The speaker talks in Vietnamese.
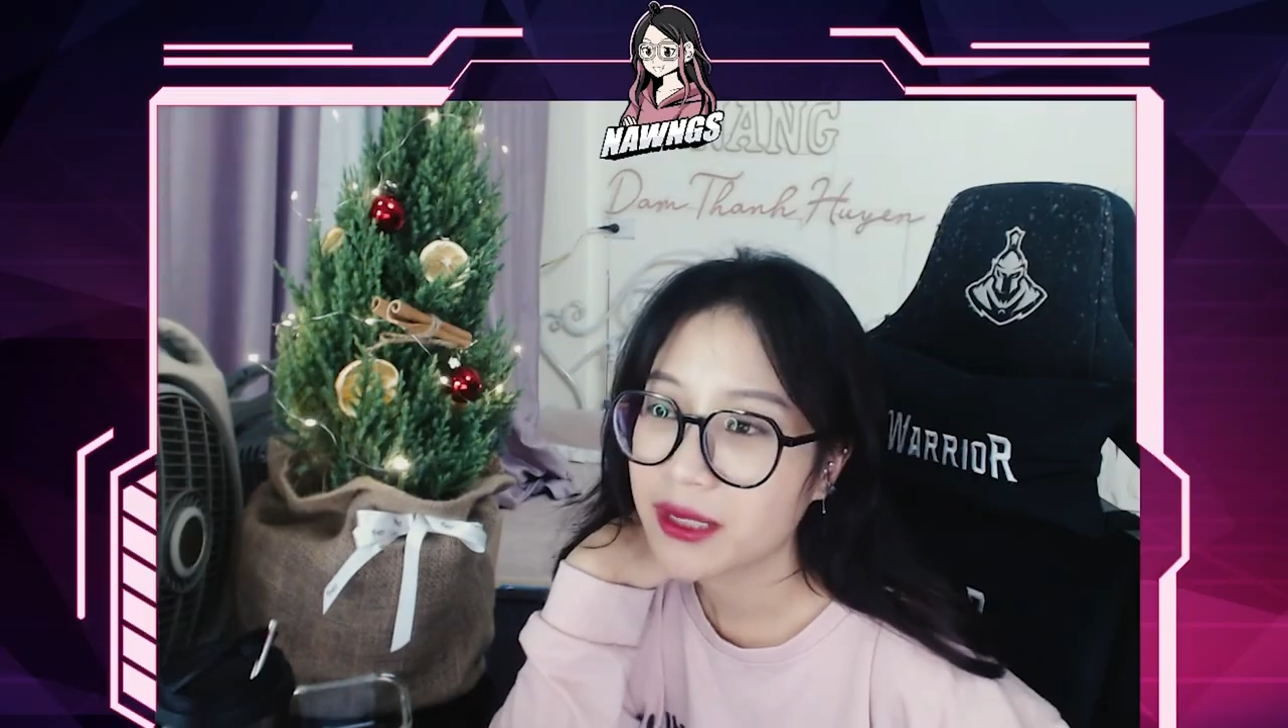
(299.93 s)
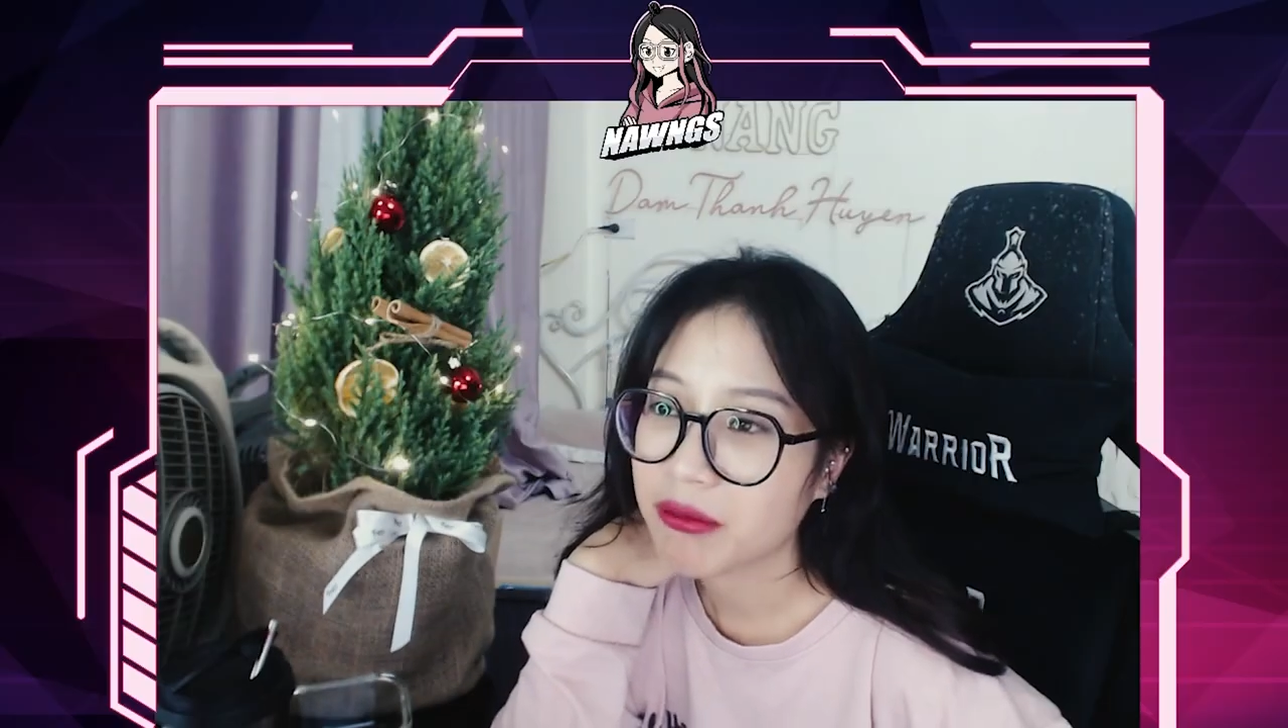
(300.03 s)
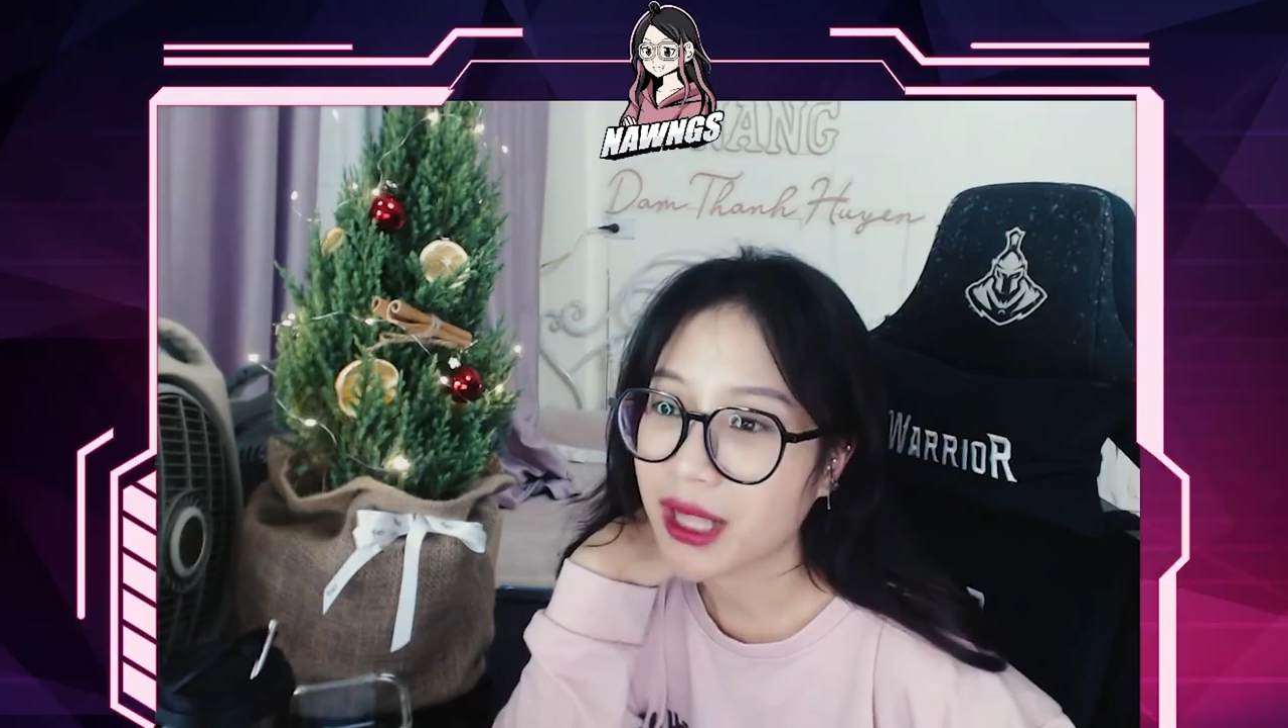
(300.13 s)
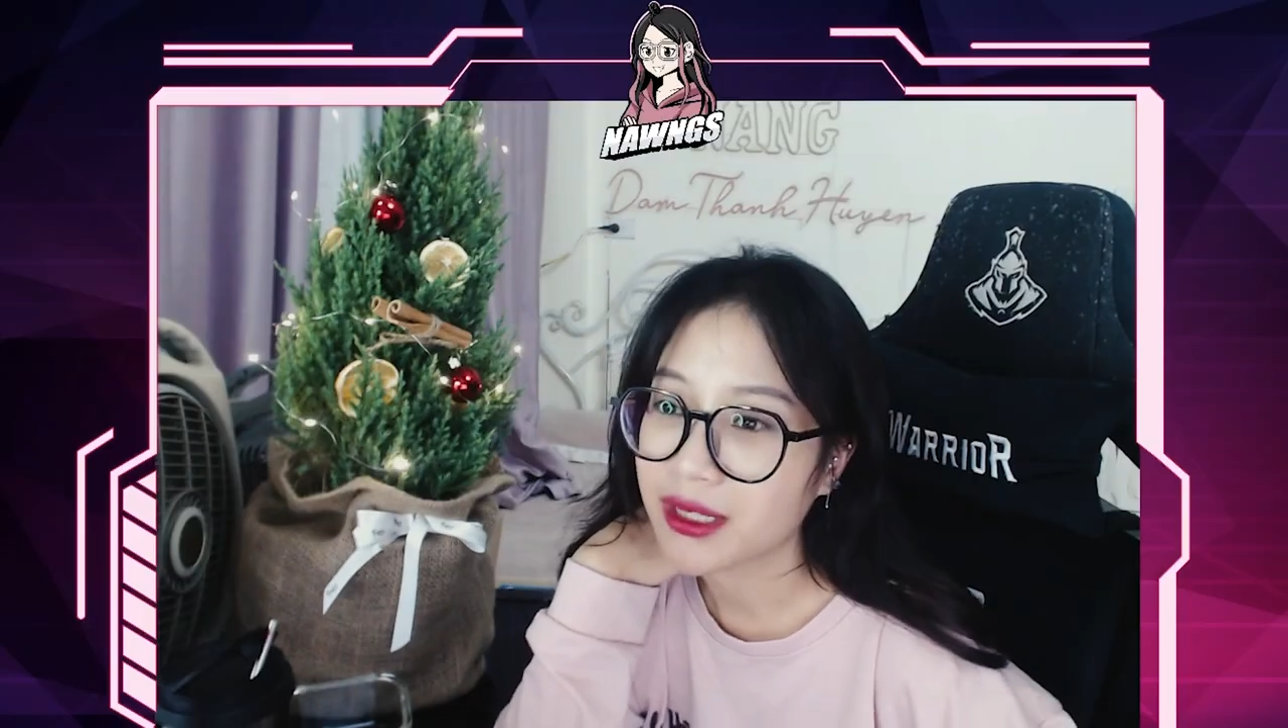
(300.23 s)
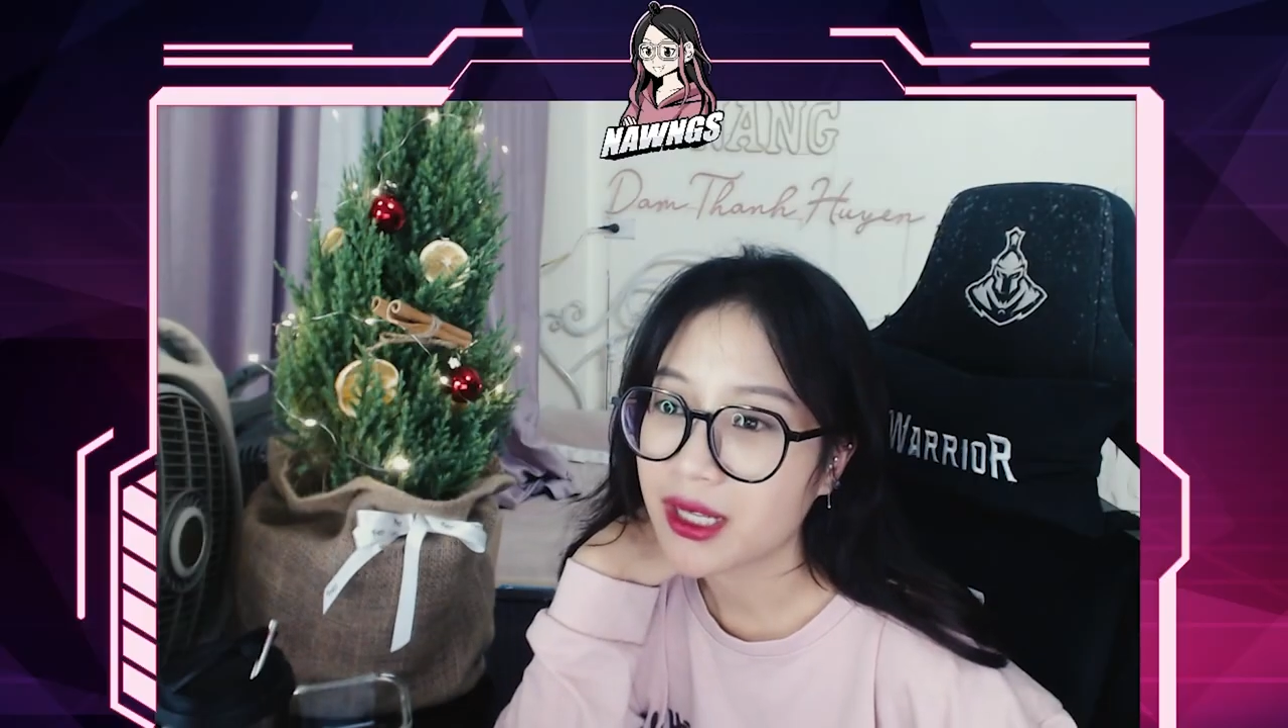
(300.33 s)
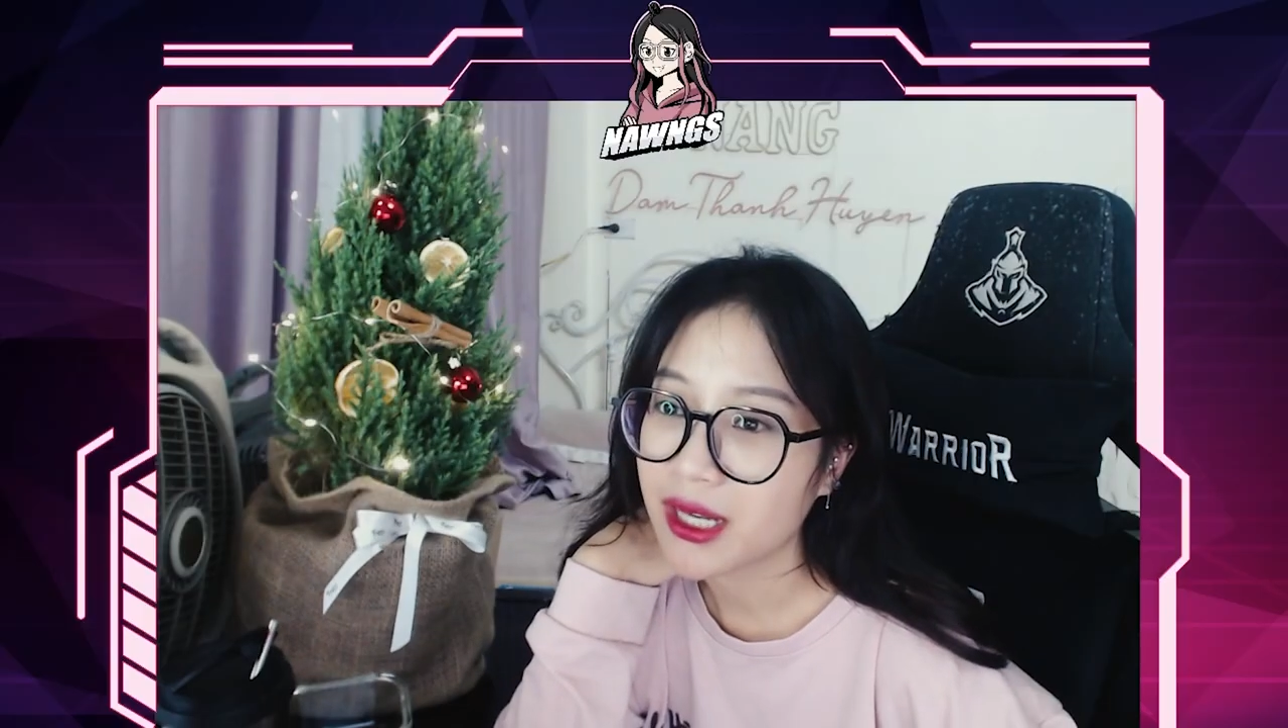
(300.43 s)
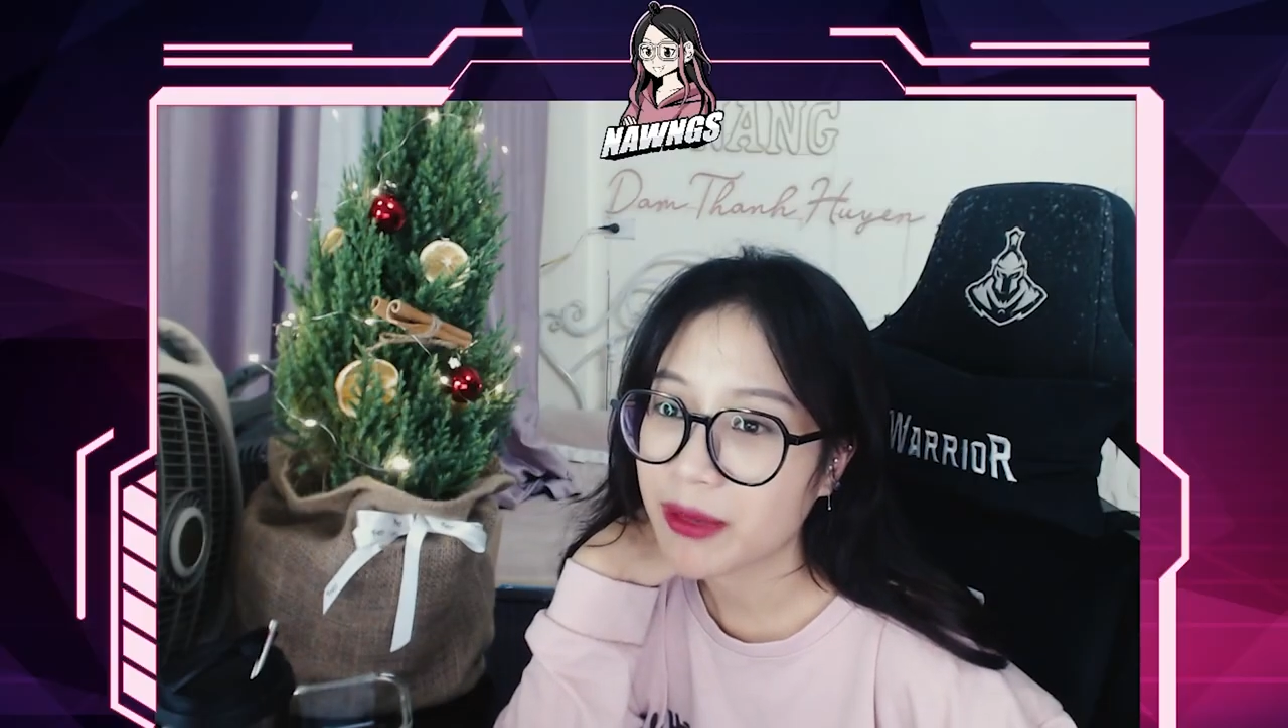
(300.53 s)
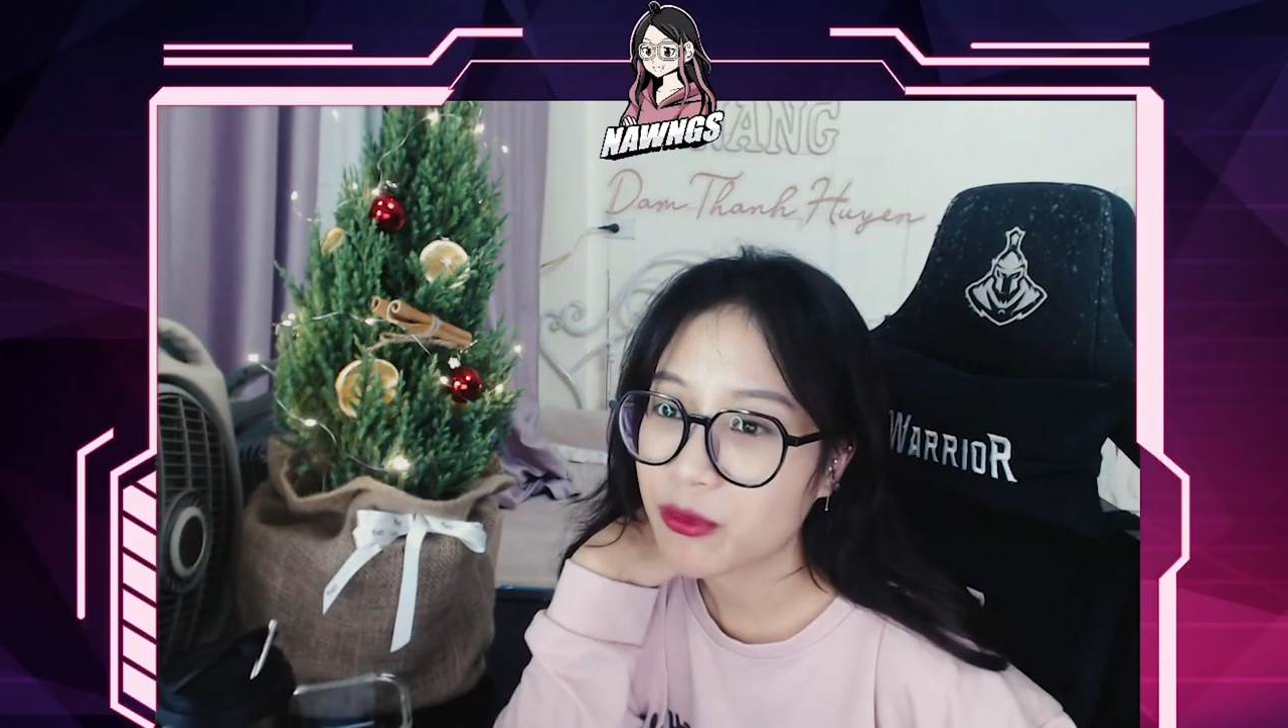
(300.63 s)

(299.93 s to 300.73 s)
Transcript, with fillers: bản thân